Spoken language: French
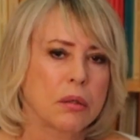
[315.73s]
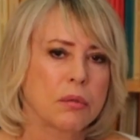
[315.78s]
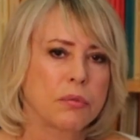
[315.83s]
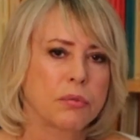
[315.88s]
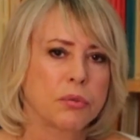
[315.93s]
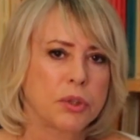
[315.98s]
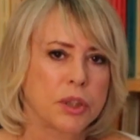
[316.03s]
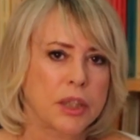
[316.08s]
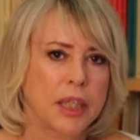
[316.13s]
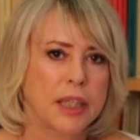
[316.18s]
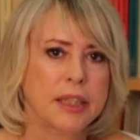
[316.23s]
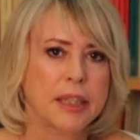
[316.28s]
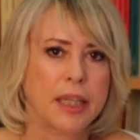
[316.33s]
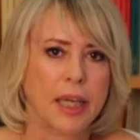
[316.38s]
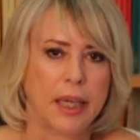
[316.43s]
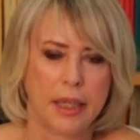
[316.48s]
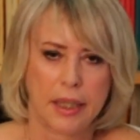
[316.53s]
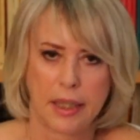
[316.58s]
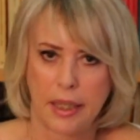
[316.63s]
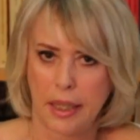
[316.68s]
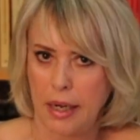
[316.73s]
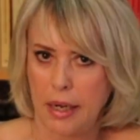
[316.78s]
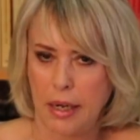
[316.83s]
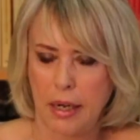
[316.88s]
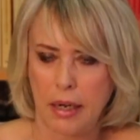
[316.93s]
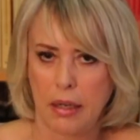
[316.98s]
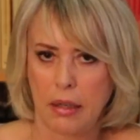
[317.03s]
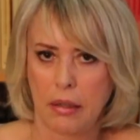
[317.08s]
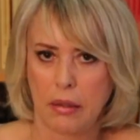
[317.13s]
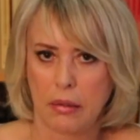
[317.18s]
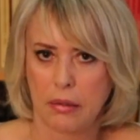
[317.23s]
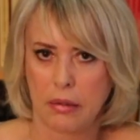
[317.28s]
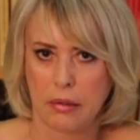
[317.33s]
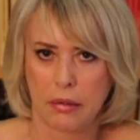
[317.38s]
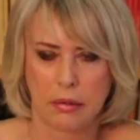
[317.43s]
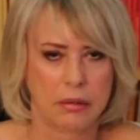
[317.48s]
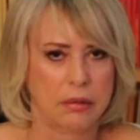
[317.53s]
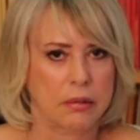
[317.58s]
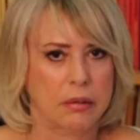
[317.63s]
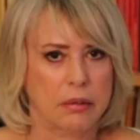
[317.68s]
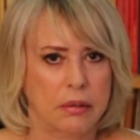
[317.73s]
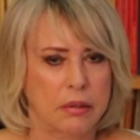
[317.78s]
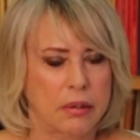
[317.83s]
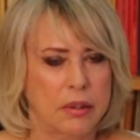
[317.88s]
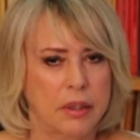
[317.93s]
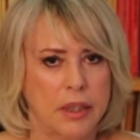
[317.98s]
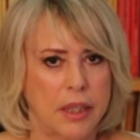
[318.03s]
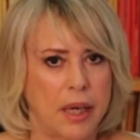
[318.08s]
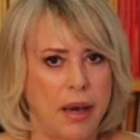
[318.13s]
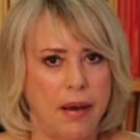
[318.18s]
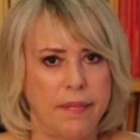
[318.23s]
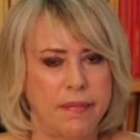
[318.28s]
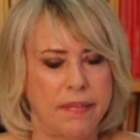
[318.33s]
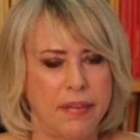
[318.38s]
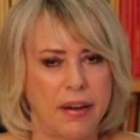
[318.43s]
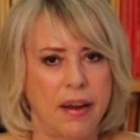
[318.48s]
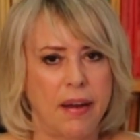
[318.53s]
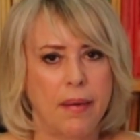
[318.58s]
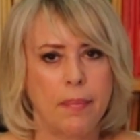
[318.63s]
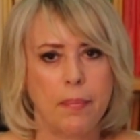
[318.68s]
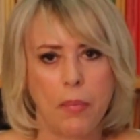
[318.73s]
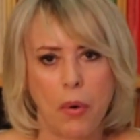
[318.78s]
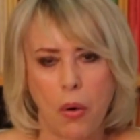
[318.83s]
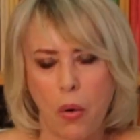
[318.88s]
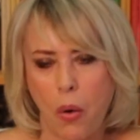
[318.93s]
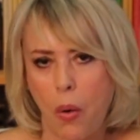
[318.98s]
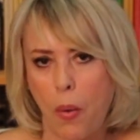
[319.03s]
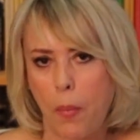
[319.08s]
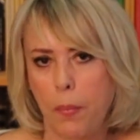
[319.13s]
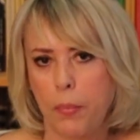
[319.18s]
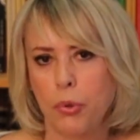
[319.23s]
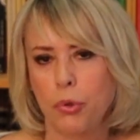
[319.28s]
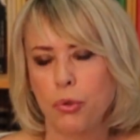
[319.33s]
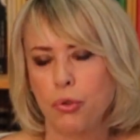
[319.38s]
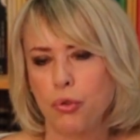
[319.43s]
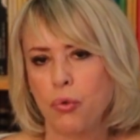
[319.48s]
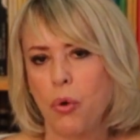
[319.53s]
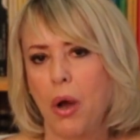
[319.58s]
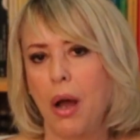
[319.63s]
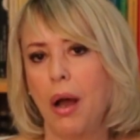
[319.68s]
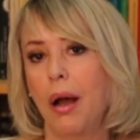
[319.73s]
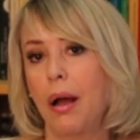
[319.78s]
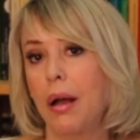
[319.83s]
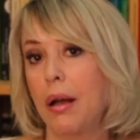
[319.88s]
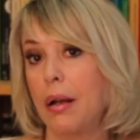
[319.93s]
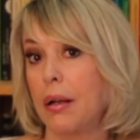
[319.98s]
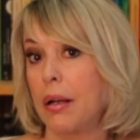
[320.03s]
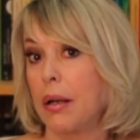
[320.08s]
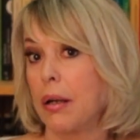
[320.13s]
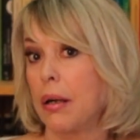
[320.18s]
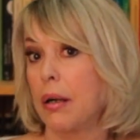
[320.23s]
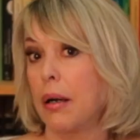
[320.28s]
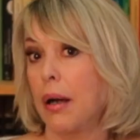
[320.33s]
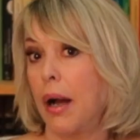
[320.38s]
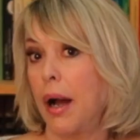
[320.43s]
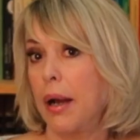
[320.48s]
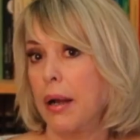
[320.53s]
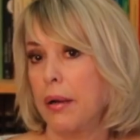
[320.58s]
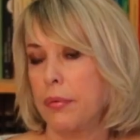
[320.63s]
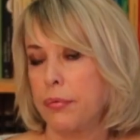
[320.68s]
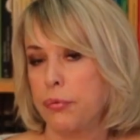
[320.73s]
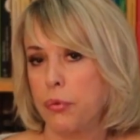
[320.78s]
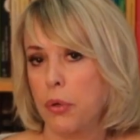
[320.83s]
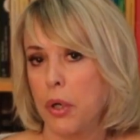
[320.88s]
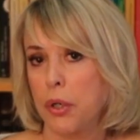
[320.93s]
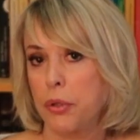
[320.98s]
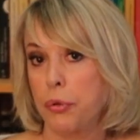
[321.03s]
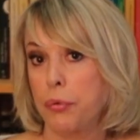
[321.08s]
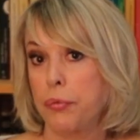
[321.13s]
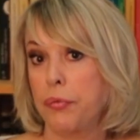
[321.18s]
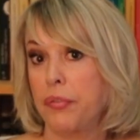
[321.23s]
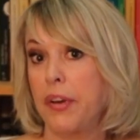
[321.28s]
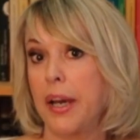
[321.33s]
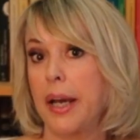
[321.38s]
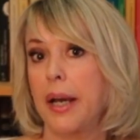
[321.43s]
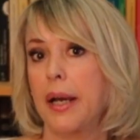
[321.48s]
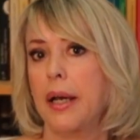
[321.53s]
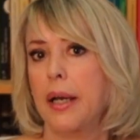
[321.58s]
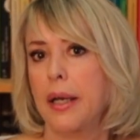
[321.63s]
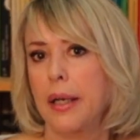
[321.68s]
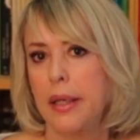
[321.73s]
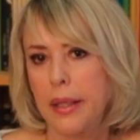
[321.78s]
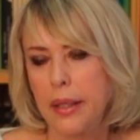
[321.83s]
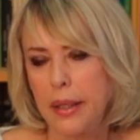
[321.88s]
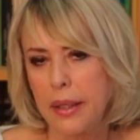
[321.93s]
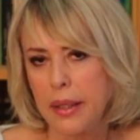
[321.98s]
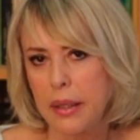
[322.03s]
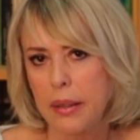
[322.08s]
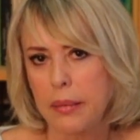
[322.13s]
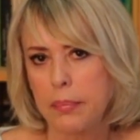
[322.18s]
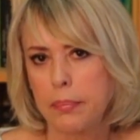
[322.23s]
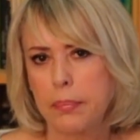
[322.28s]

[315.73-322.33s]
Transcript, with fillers: vous êtes quelqu'un qui a vraiment besoin à la fois de faire rire,